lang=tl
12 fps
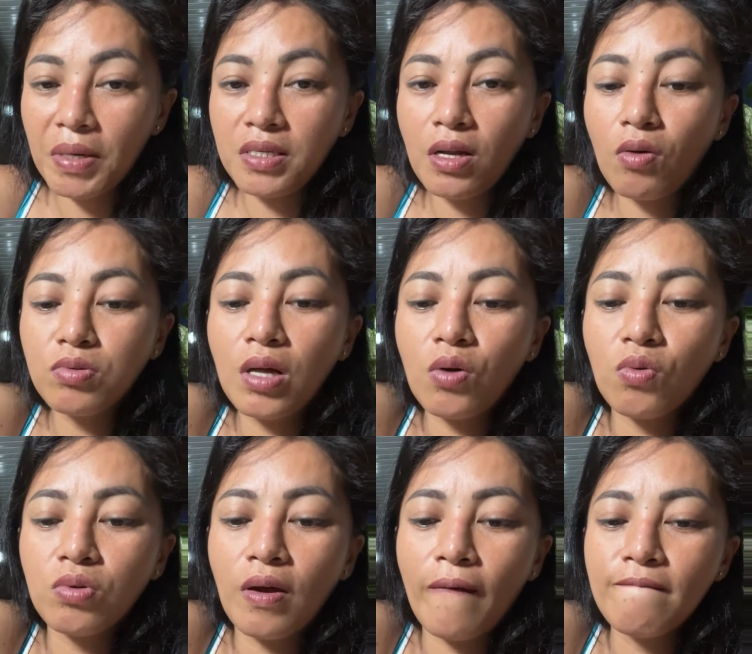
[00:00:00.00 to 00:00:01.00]
Painaw na
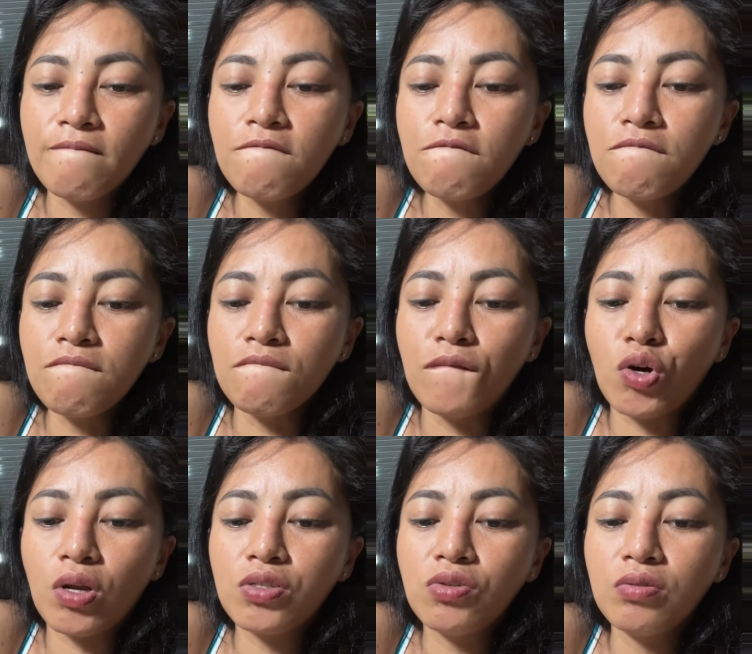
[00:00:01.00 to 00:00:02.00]
ko na, mmm,
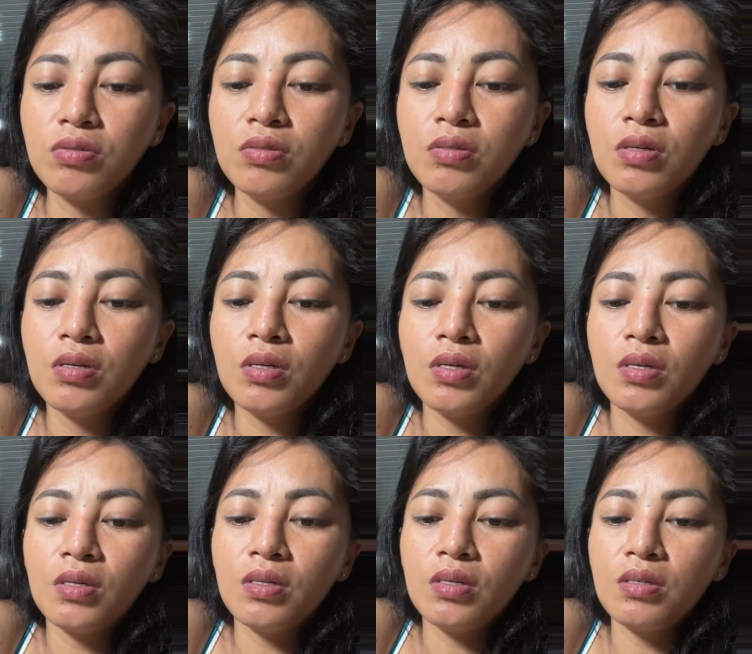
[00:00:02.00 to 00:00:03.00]
mura jug.
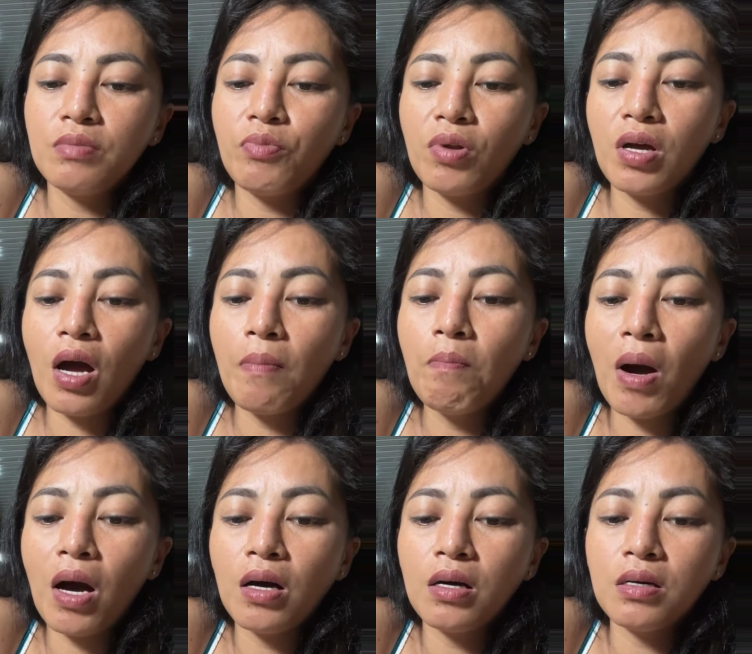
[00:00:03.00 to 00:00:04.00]

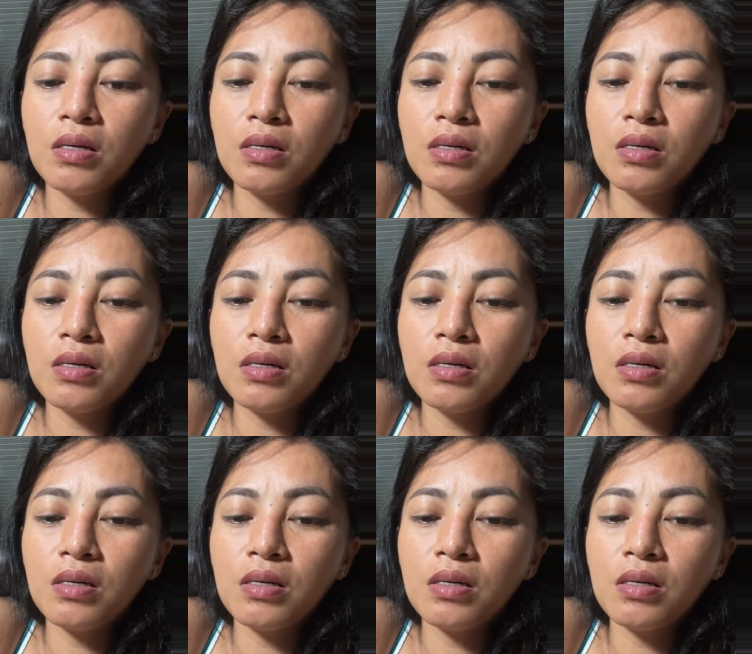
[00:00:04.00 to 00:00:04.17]
Nagaba.